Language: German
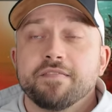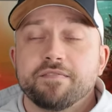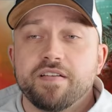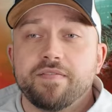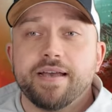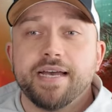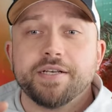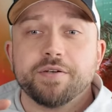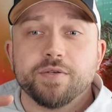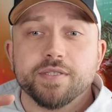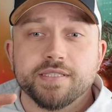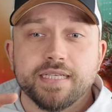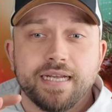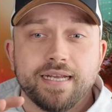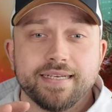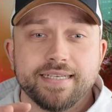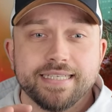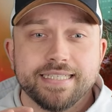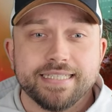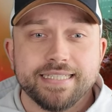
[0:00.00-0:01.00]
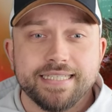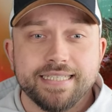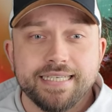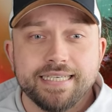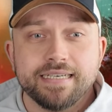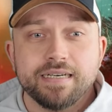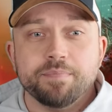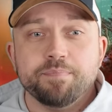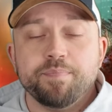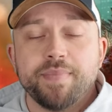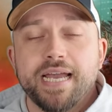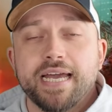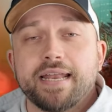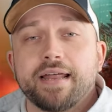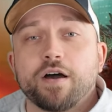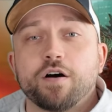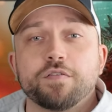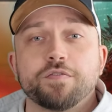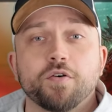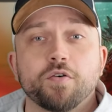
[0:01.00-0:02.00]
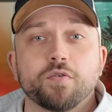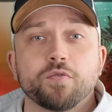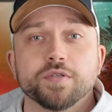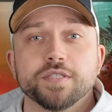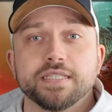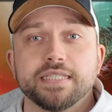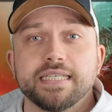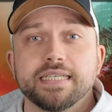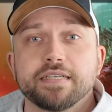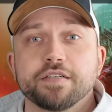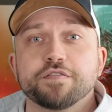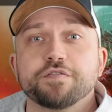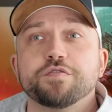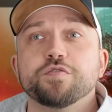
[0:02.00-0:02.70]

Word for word: Wir werden uns allerdings hier mehr darauf fokussieren,